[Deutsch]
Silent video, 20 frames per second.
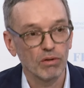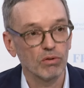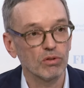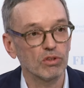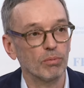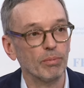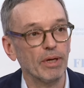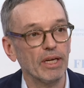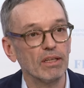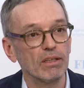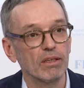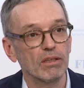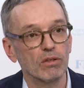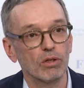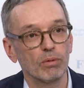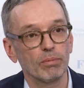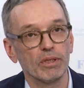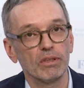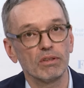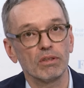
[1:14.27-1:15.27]
und am Ende
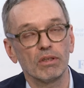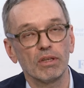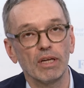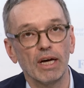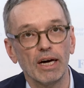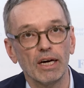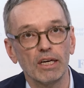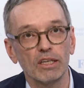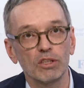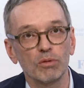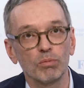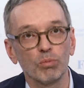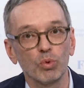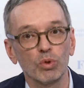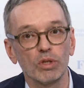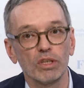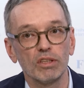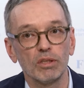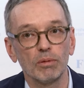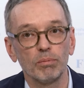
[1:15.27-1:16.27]
kommen dann acht
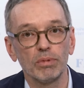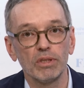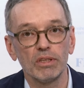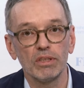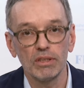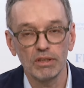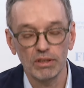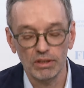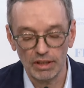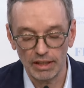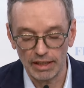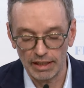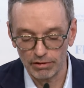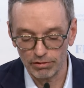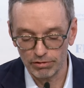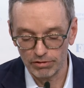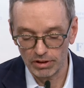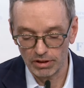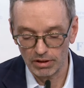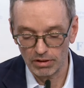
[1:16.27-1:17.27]
Monate bedingte
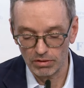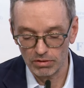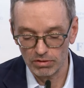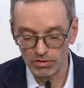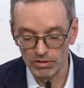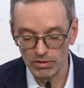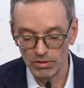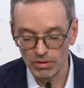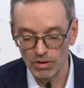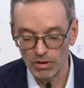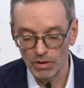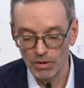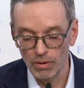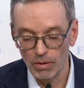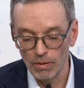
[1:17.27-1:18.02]
Haft heraus.